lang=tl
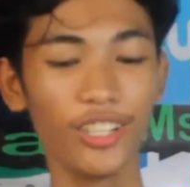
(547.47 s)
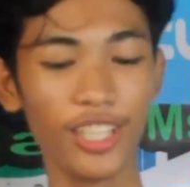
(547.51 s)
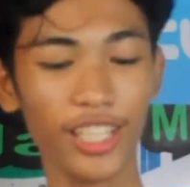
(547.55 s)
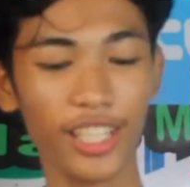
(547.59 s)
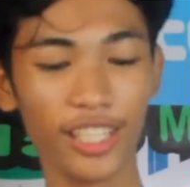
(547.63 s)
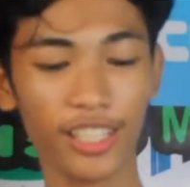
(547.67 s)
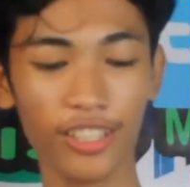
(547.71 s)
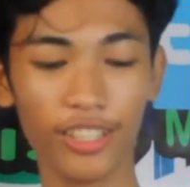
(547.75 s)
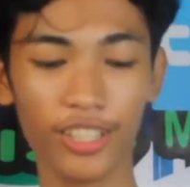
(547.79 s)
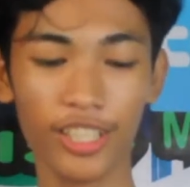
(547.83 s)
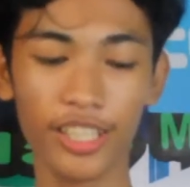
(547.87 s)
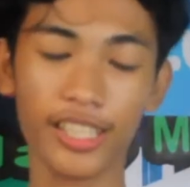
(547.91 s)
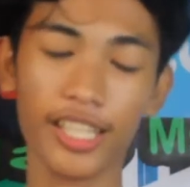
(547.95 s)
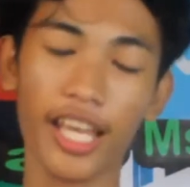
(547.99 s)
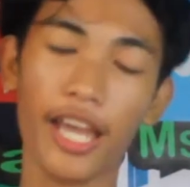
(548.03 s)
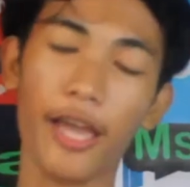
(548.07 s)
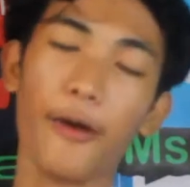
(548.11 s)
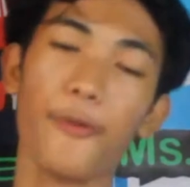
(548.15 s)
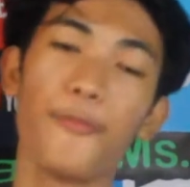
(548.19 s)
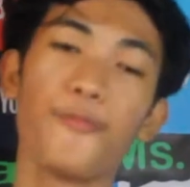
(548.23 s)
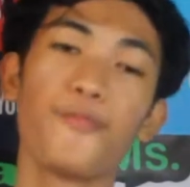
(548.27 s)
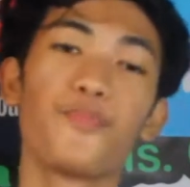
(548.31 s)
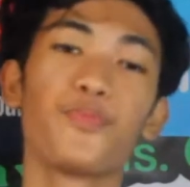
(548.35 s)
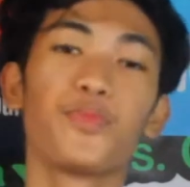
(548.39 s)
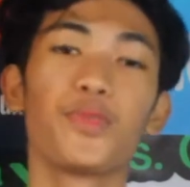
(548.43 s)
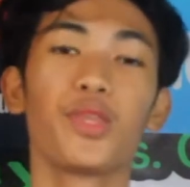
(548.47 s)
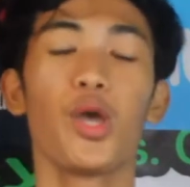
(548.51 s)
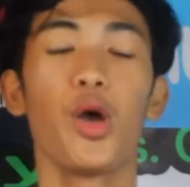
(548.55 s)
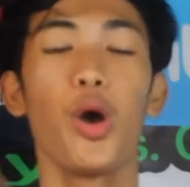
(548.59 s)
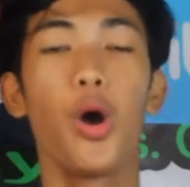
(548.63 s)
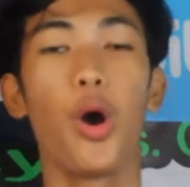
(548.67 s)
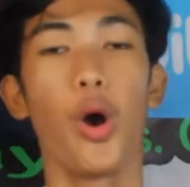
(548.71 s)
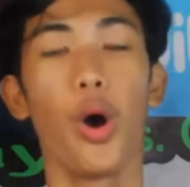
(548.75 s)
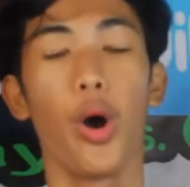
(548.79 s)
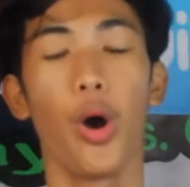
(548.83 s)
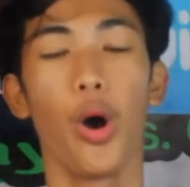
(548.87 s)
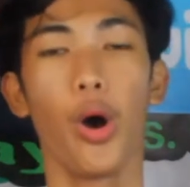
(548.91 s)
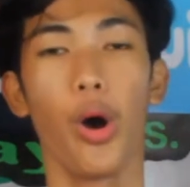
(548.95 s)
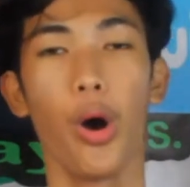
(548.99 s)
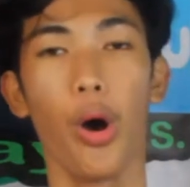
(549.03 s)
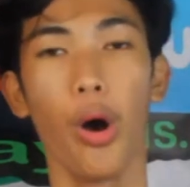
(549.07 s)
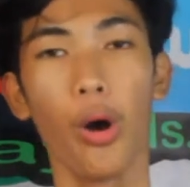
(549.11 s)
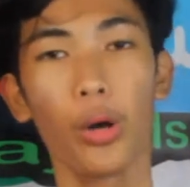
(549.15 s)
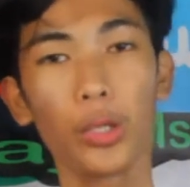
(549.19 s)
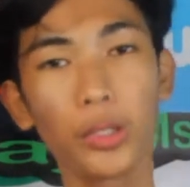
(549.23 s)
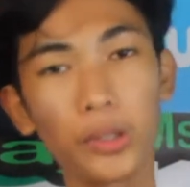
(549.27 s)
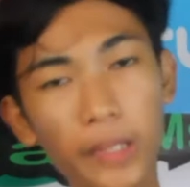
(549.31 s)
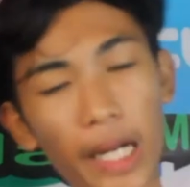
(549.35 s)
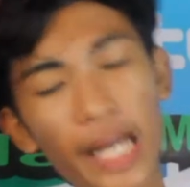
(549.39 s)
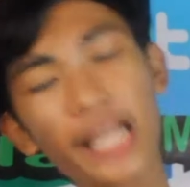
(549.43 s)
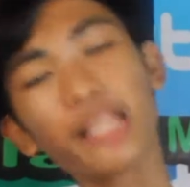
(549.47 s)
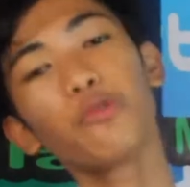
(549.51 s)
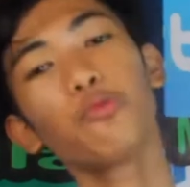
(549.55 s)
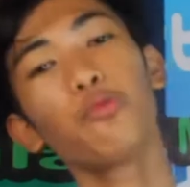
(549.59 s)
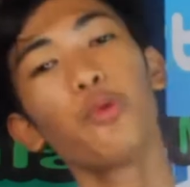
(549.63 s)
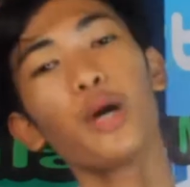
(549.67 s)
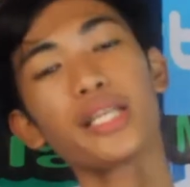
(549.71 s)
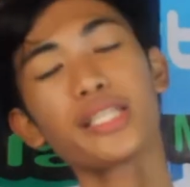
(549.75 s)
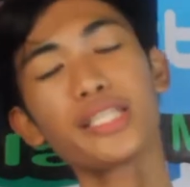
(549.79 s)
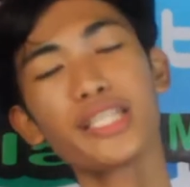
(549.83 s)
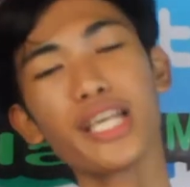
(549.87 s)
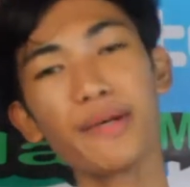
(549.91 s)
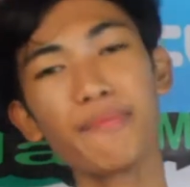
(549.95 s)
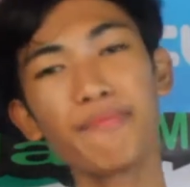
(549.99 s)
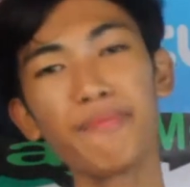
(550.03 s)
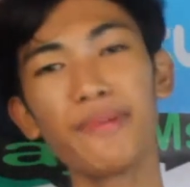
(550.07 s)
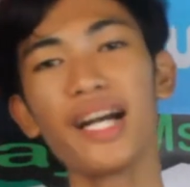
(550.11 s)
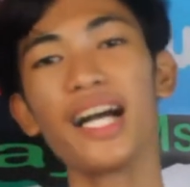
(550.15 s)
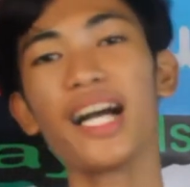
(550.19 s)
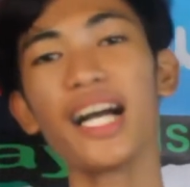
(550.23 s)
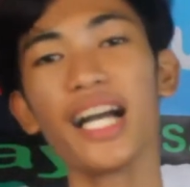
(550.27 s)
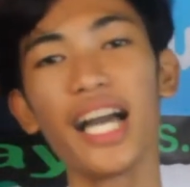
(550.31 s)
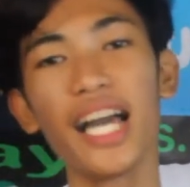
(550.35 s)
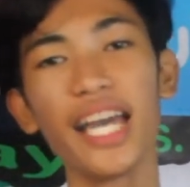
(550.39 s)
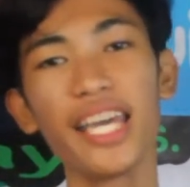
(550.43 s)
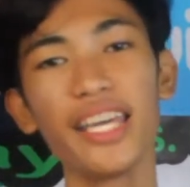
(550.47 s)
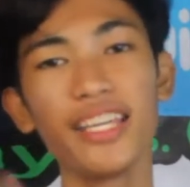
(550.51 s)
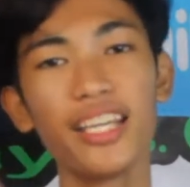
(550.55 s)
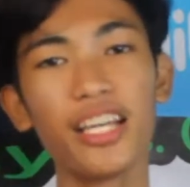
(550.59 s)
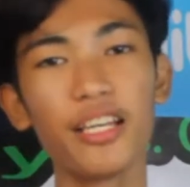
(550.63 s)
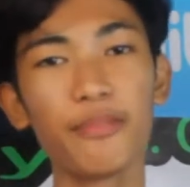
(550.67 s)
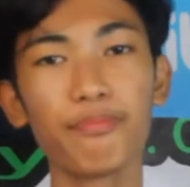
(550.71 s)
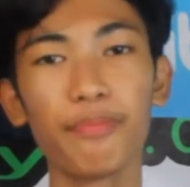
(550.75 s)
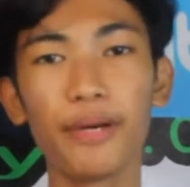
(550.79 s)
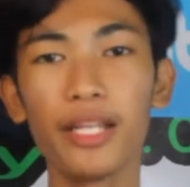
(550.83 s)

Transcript: Ulit, ulit tayo. Alright, what's up mga kaigan?